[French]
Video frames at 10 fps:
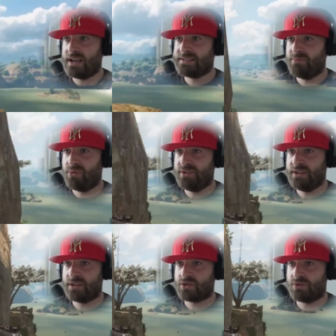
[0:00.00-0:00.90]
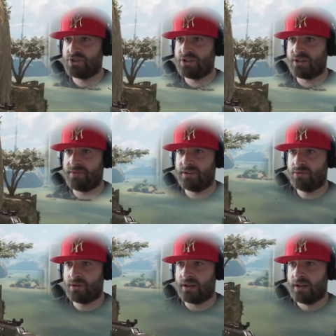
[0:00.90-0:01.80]
assez petites, hein. je crois que j'ai déjà fait le
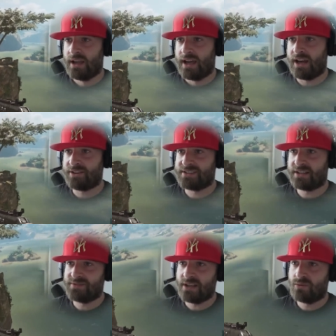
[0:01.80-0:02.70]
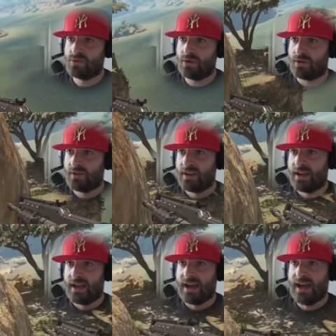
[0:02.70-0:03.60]
tour là. Ah, attends, c'est comme ça qu'on court
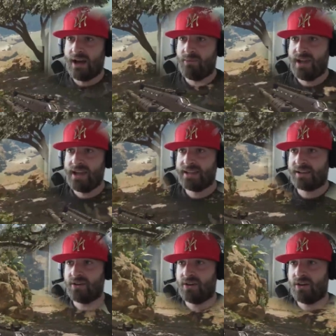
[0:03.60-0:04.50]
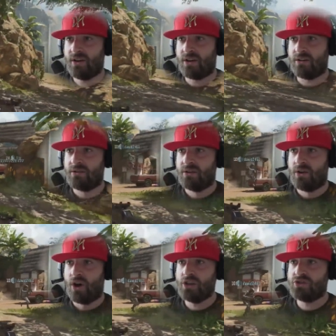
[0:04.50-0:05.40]
ah ouais, d'accord.
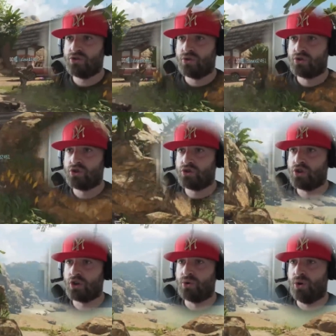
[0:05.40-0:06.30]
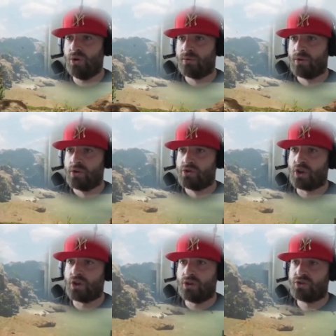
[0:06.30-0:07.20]
Ah, c'est rigolo.
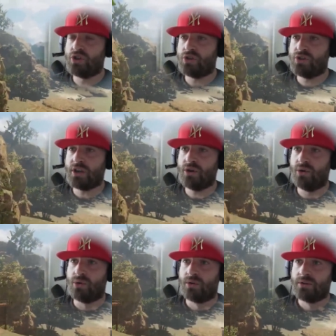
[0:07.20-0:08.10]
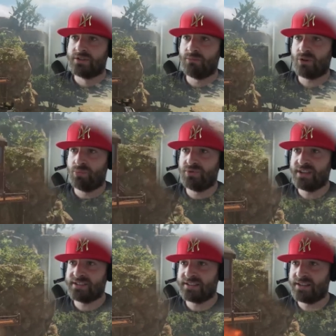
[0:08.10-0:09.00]
C'est rigolo. C'est le moins qu'on puisse
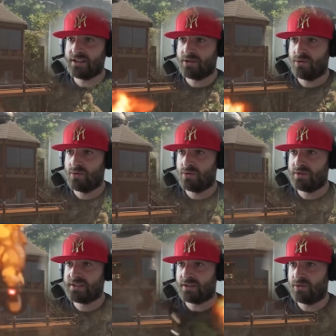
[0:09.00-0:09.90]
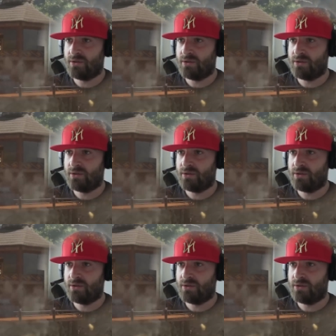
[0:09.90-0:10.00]
dire, c'est que c'est rigolo le tir de